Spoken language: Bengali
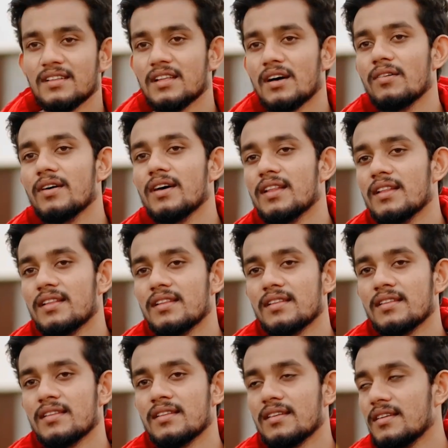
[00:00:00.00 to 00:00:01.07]
নাওয়েল
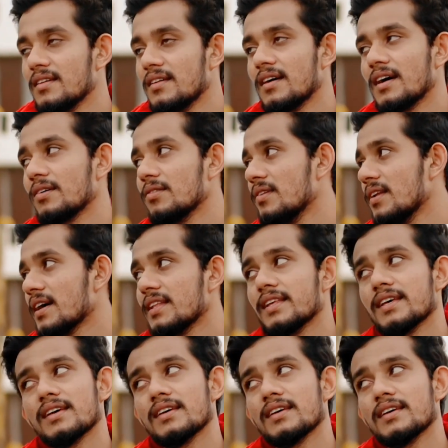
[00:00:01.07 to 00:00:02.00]
আগুন লাগাই দে